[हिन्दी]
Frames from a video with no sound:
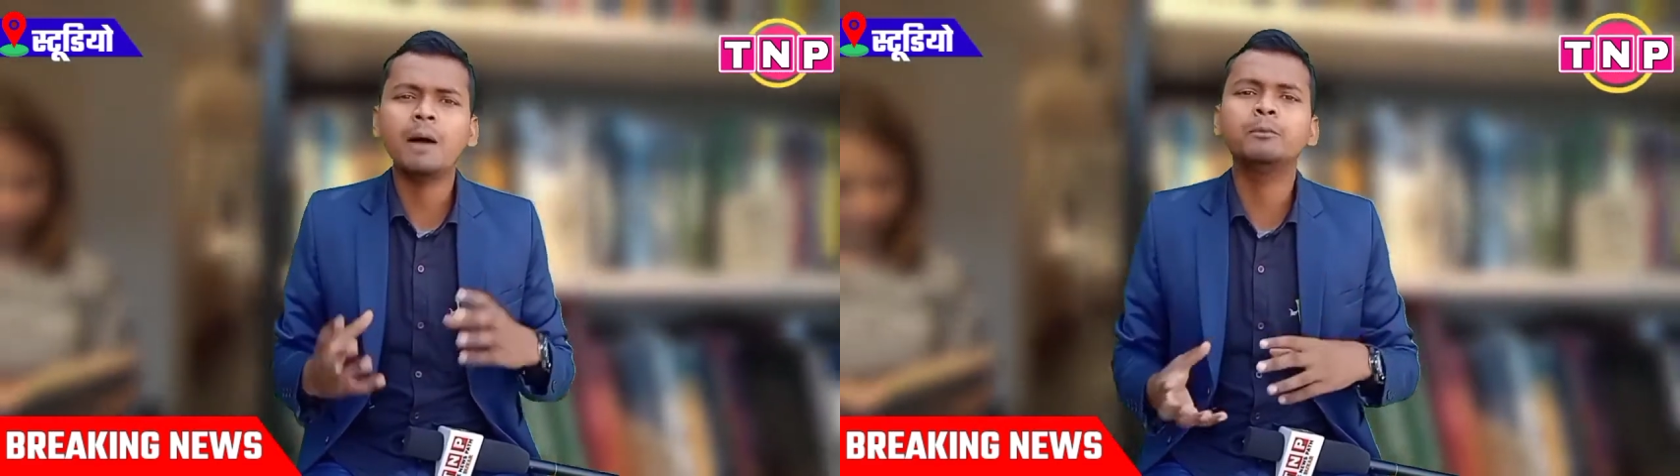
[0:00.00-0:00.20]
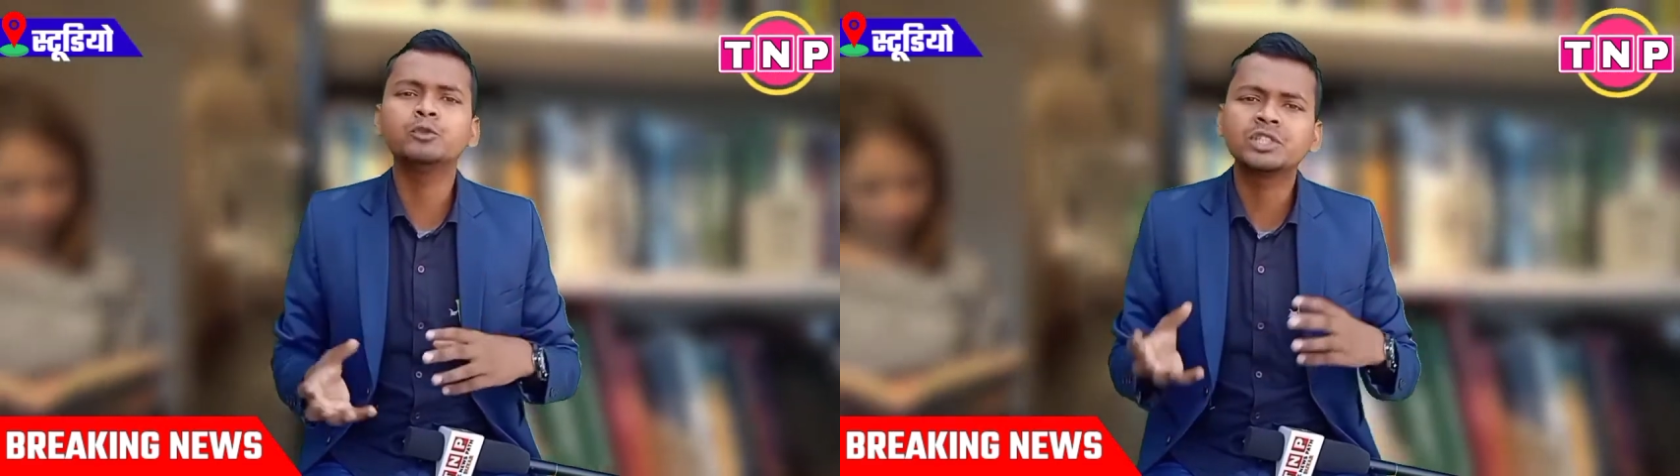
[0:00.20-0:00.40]

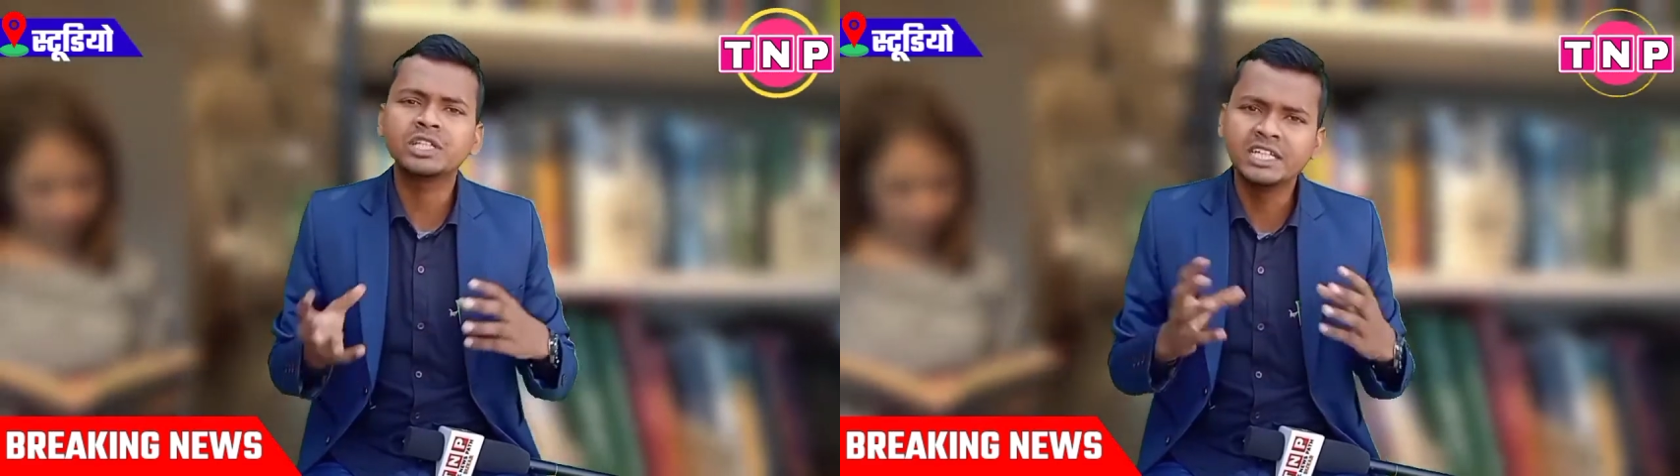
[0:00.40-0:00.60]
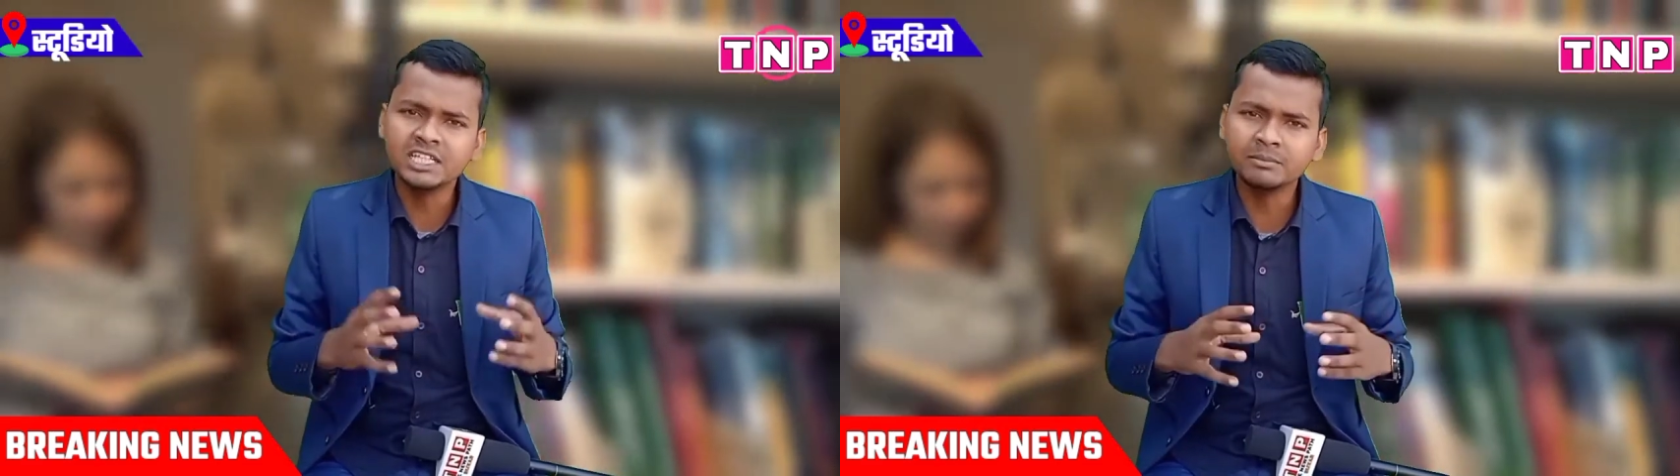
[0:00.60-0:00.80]
आप
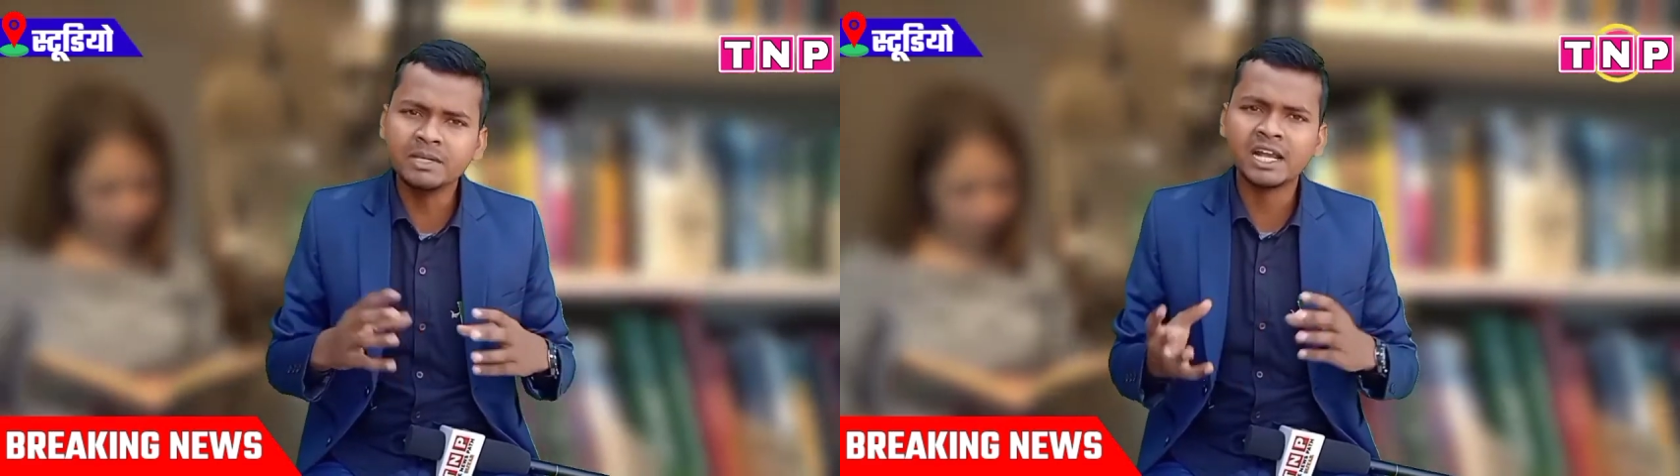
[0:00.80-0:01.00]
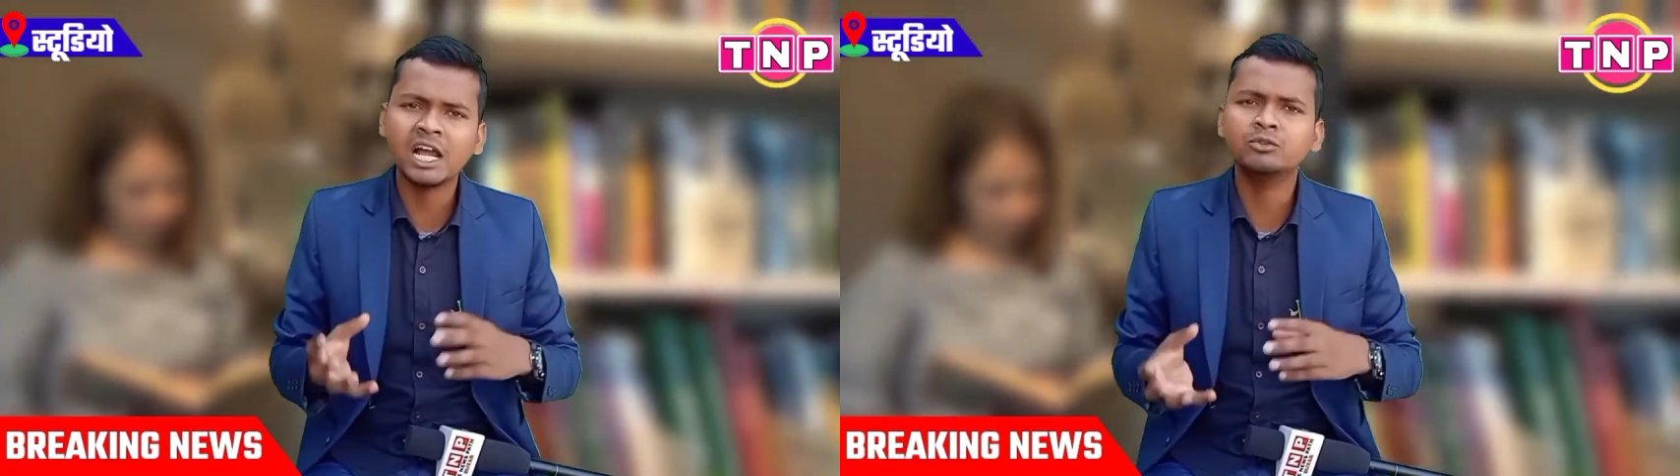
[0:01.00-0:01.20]
उसके हित
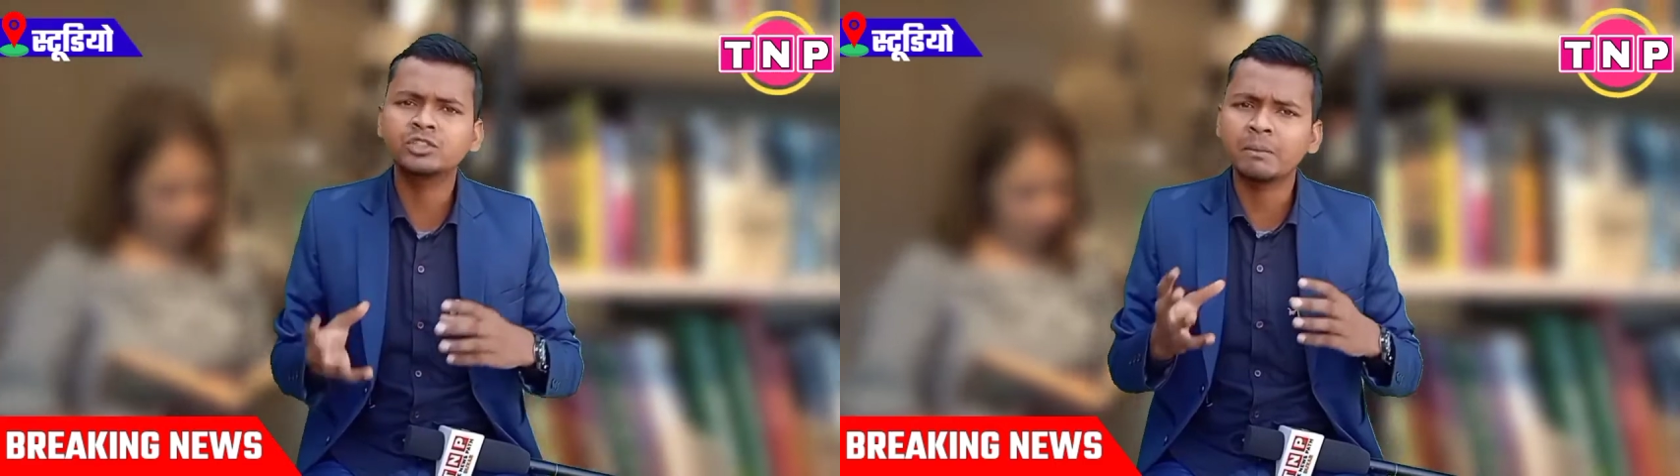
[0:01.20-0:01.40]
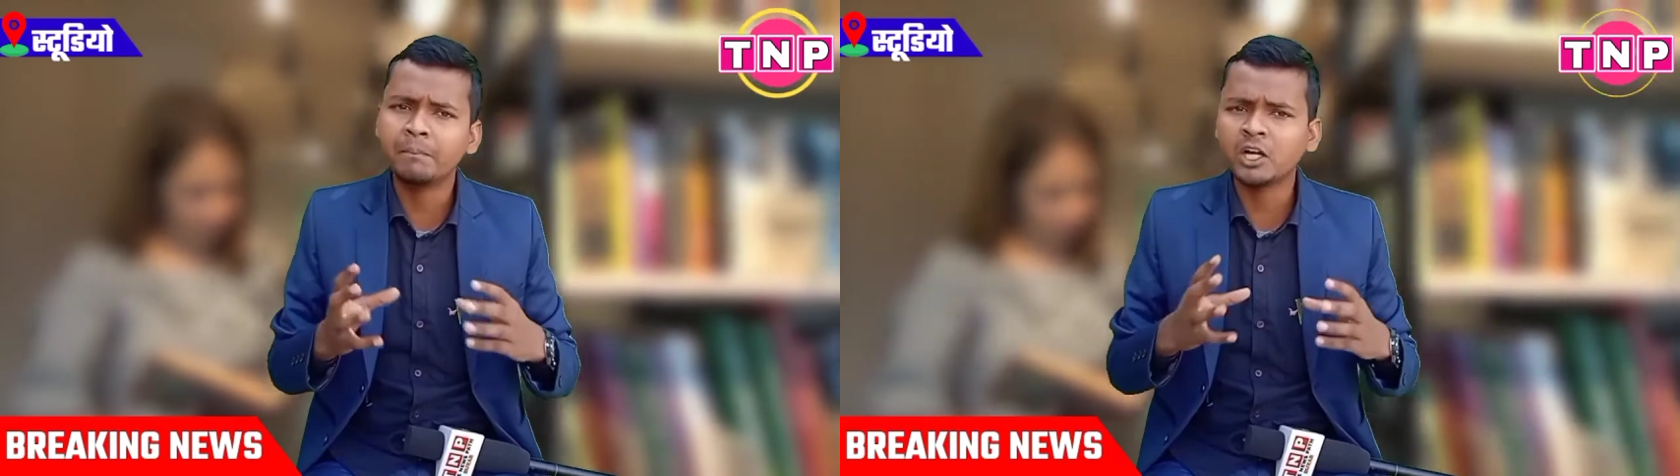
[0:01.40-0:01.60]
में या क्या उसके